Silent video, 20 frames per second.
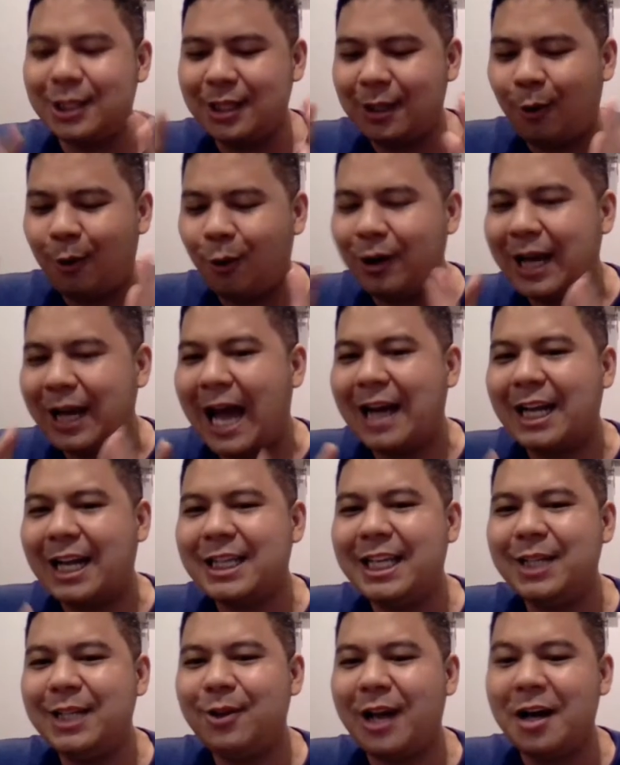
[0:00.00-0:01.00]
คนข้างลัท
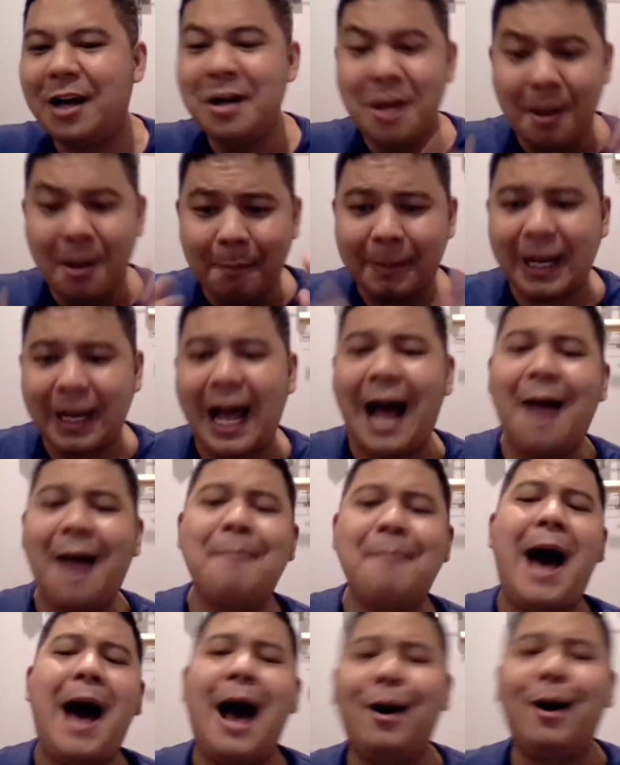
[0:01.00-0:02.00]
ธิตัวเนี้ยมันฆ่า
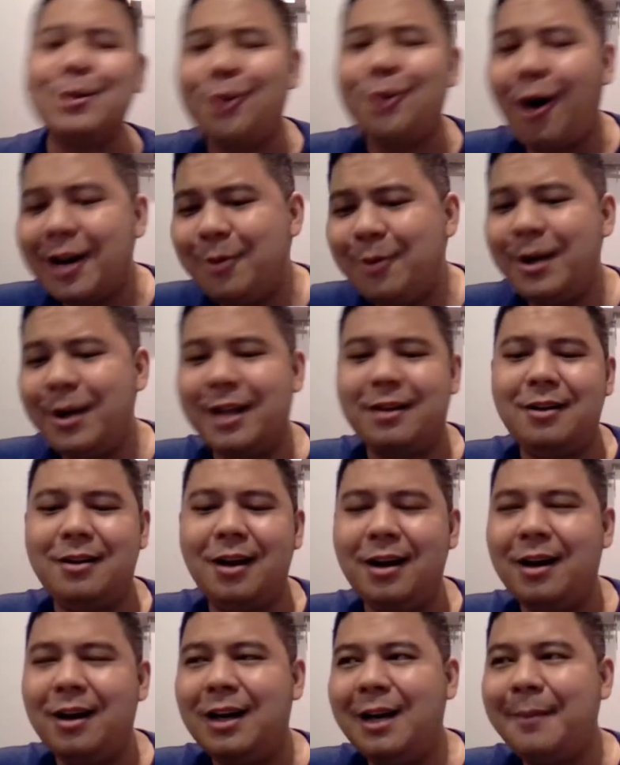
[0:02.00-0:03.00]
มาของทอสฮิวอิตเอ
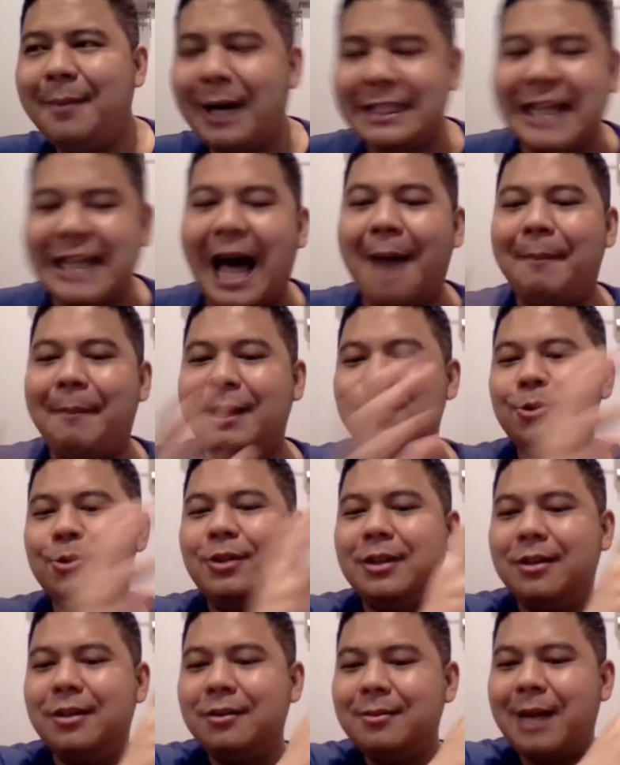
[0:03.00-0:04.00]
อแล้วมันก็ตามมาจนถึ
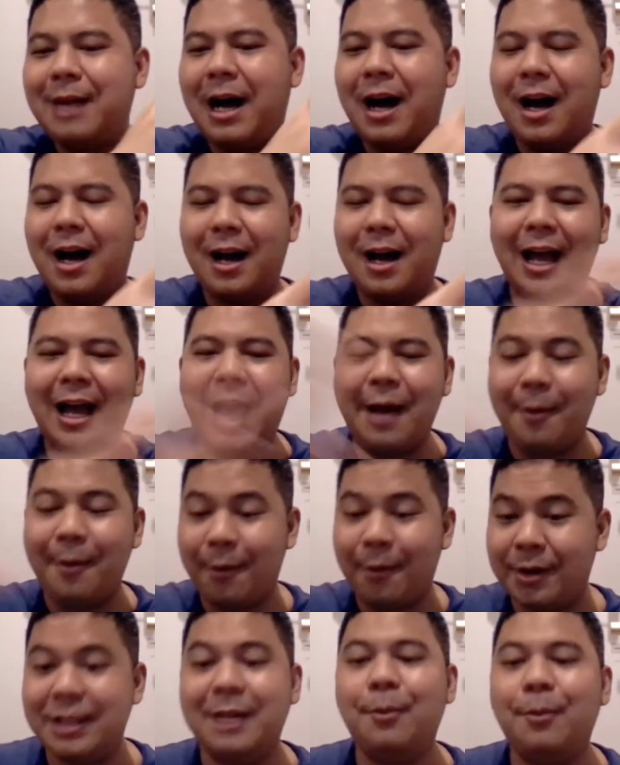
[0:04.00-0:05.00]
งอ่าคล้ายๆแบบ
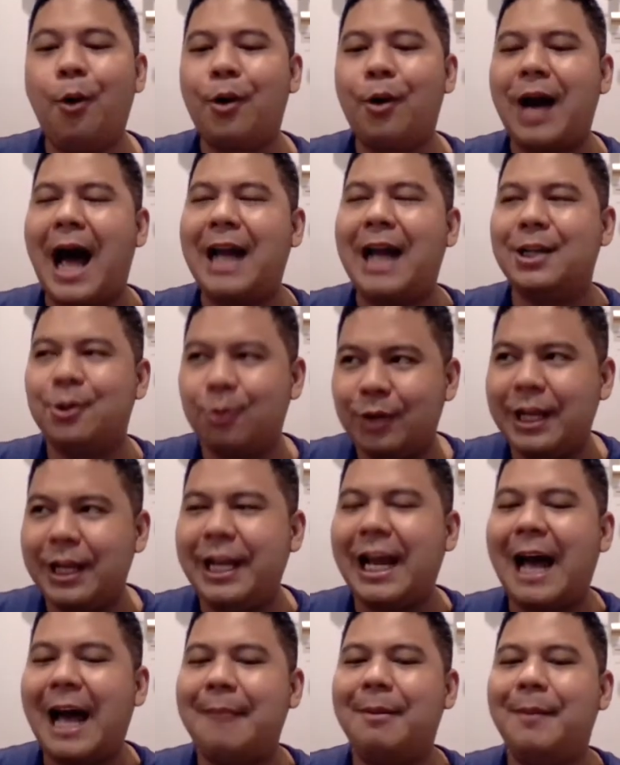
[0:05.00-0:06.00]
เรือโบราณตรงนี้
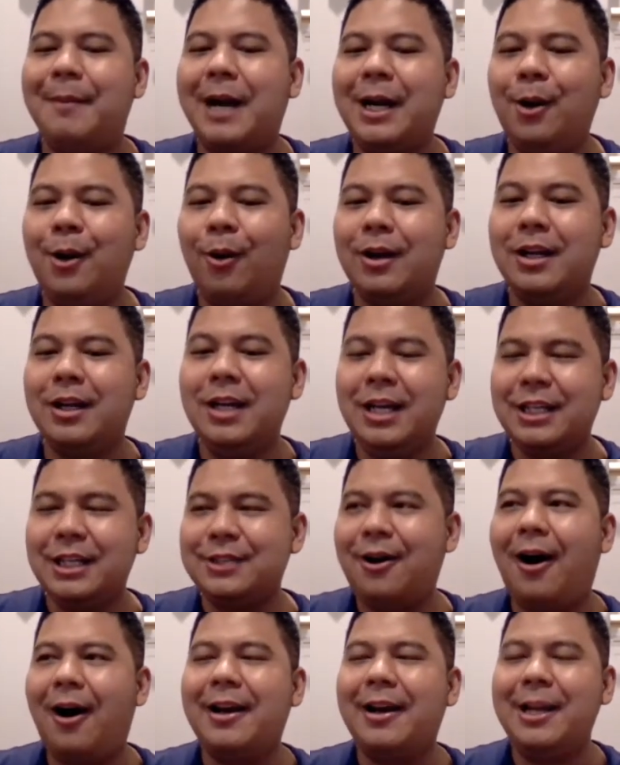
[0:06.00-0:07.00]
นะครับแล้วมันก็โดน
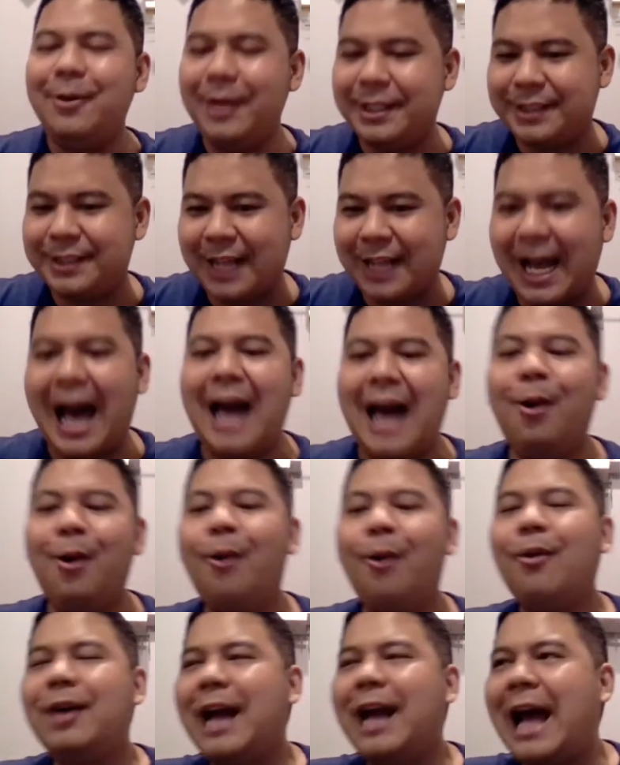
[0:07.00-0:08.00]
ทอสฮิวอิตสังหารลง
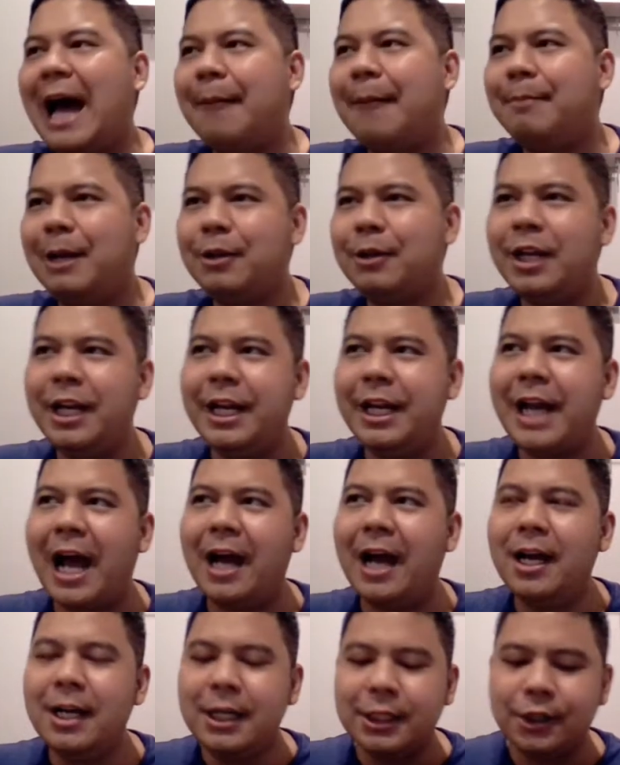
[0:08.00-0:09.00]
นะครับแล้วทีนี้เนี่ย
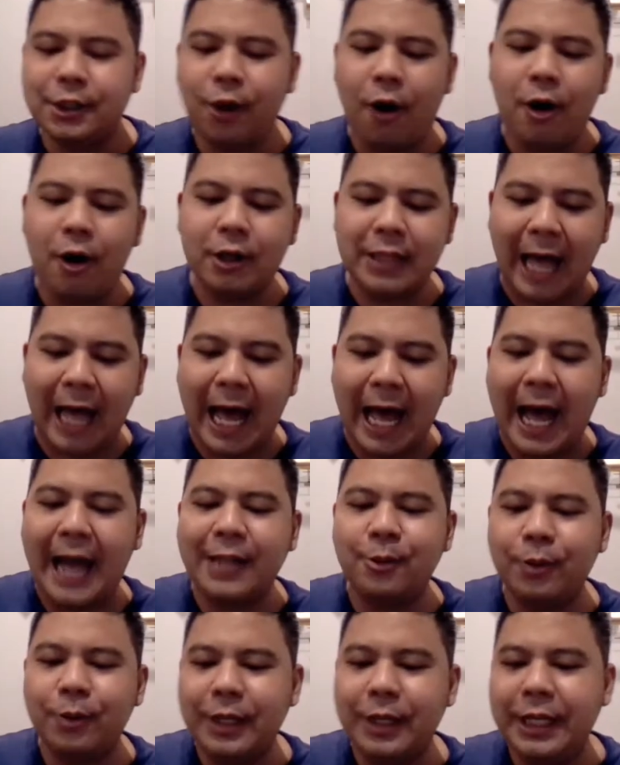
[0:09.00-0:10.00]
ตอนท้าย
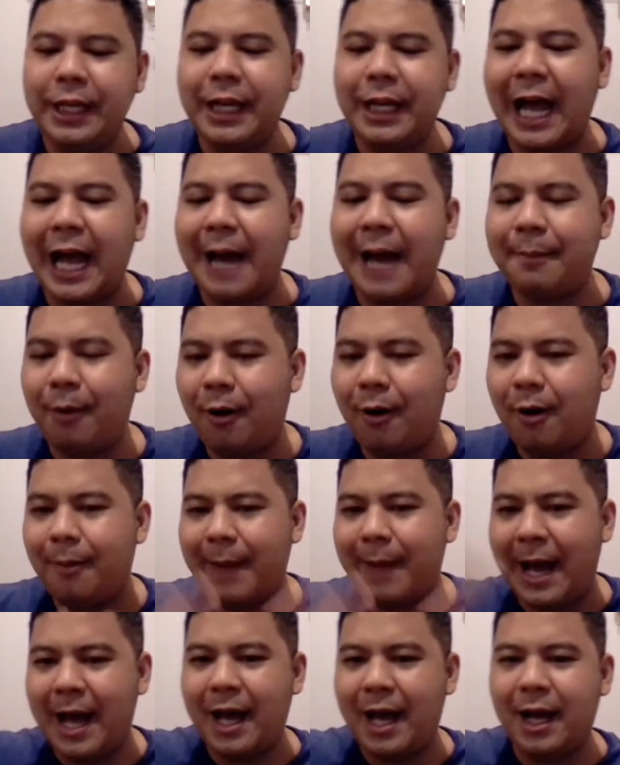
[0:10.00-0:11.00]
ตรงนี้นะครับพอ
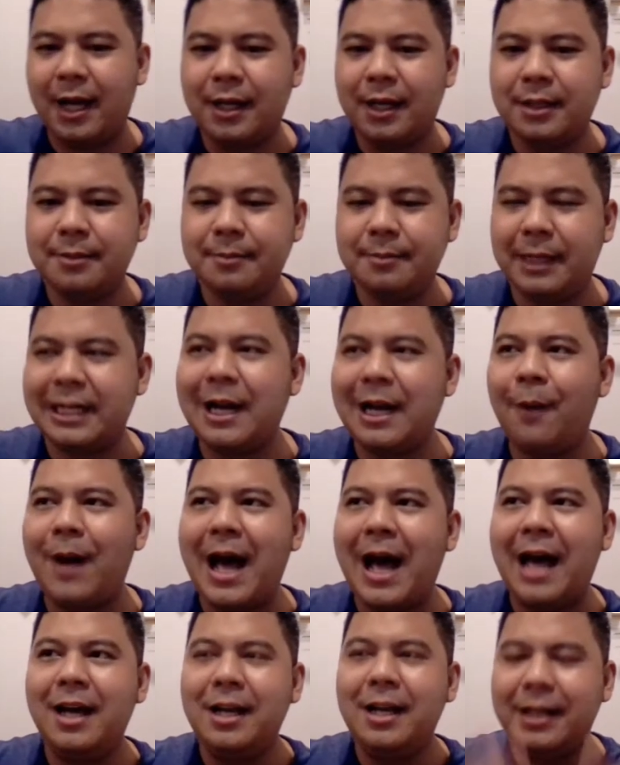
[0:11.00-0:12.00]
มาเหมือนกับว่า
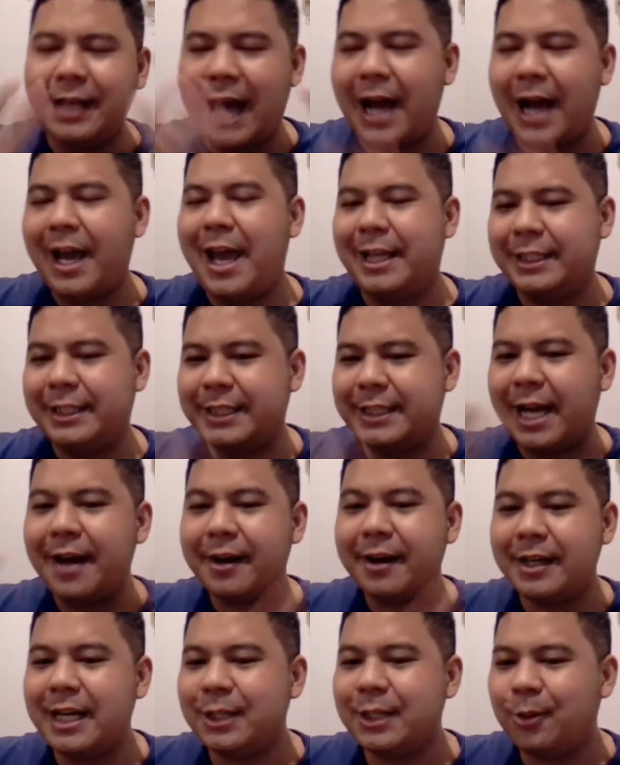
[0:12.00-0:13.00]
นางเอกจะใช้
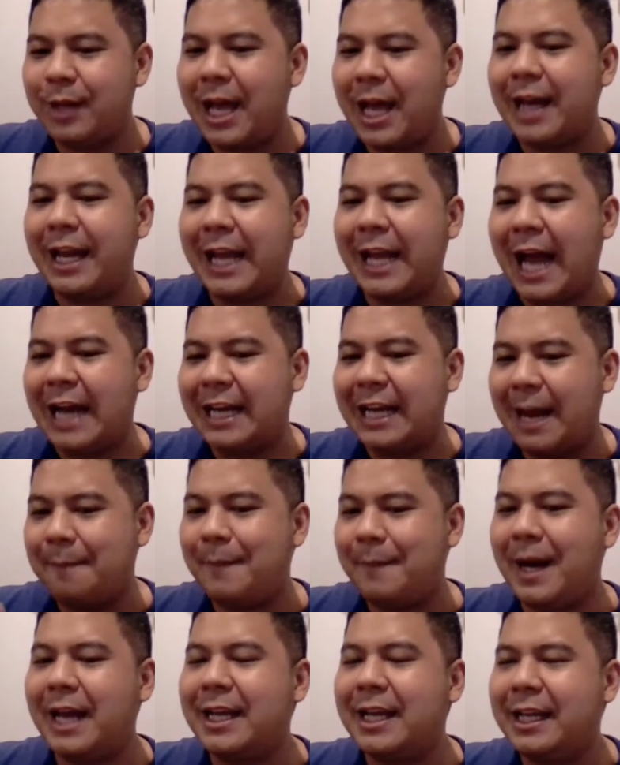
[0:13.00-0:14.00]
เรือตัวเนี้ยในการทำ
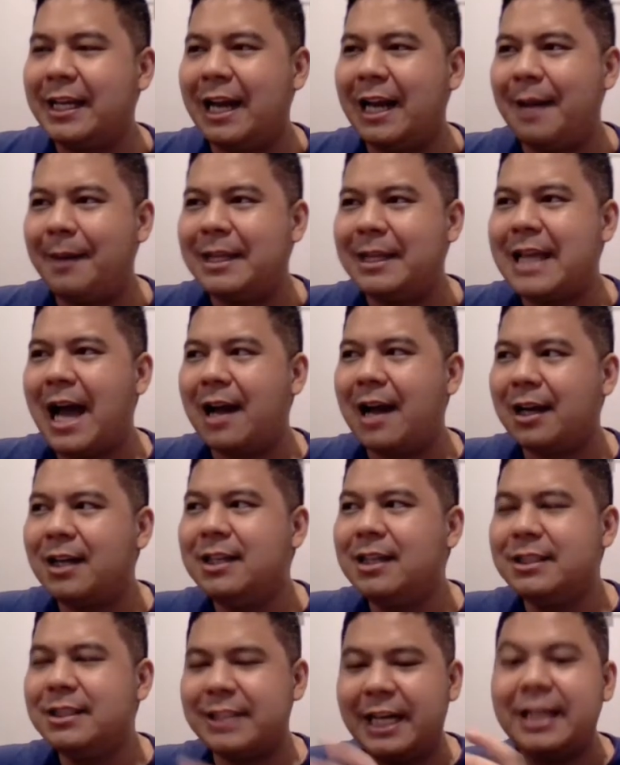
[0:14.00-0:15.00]
ภารกิจอะไรบางอย่างก็คื
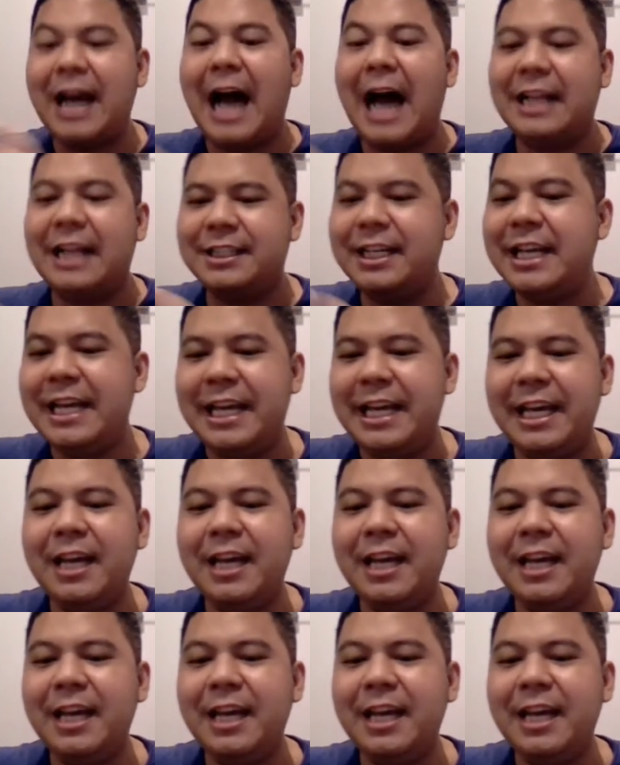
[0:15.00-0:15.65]
อจะอาจจะหนี